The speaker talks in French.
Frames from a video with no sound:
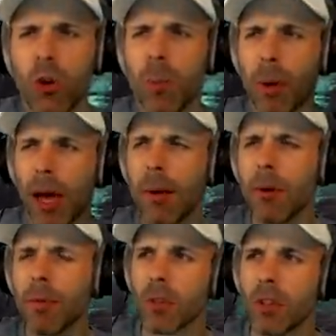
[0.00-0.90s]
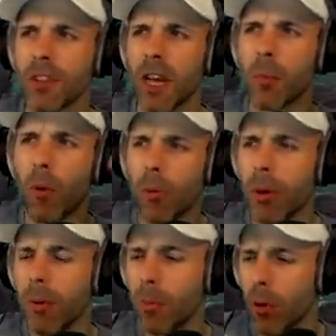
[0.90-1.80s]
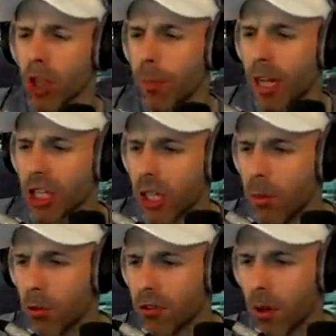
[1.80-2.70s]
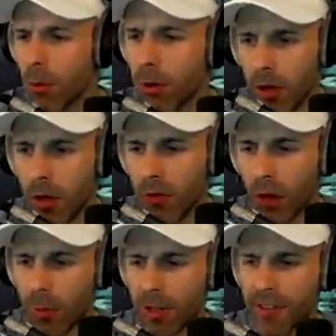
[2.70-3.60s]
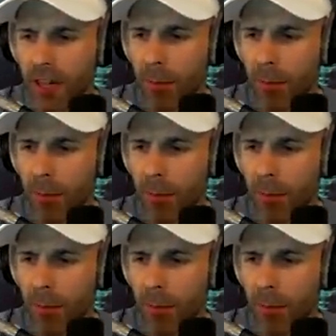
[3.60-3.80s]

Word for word: et Prime, qui sera le premier, euh, prochain match, il me semble. Il faudra me dire ça la